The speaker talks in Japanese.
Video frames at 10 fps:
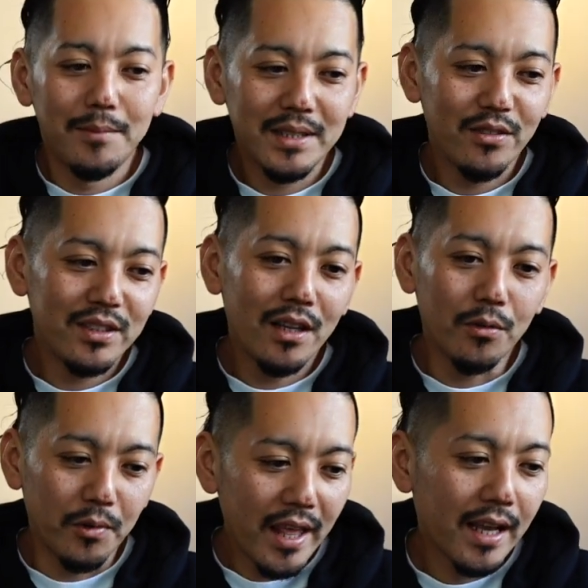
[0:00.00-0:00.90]
まあ、そういった
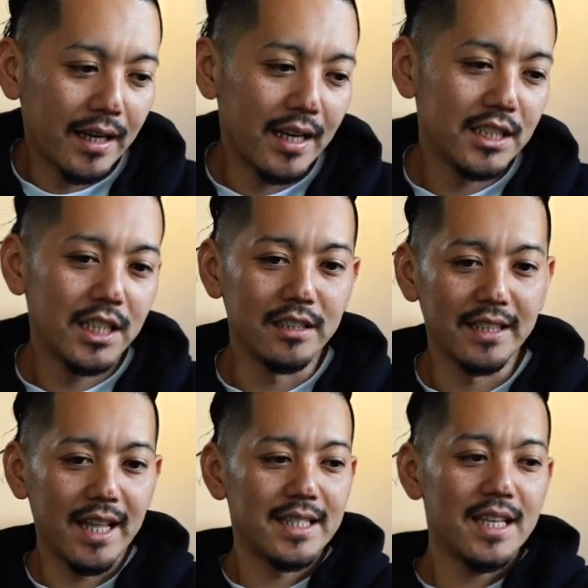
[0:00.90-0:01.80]
のもね、関連してる
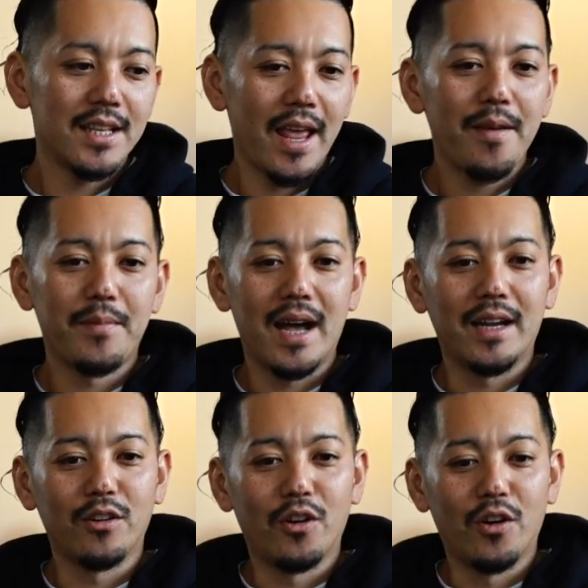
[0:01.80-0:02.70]
んで、ぜひね、まあ、
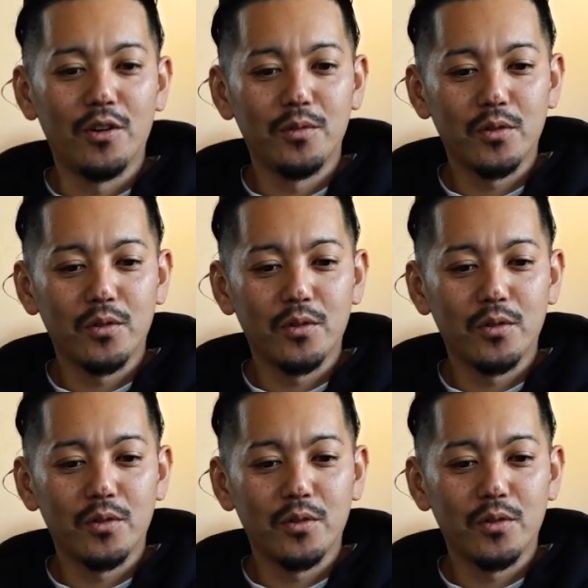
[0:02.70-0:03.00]
あの、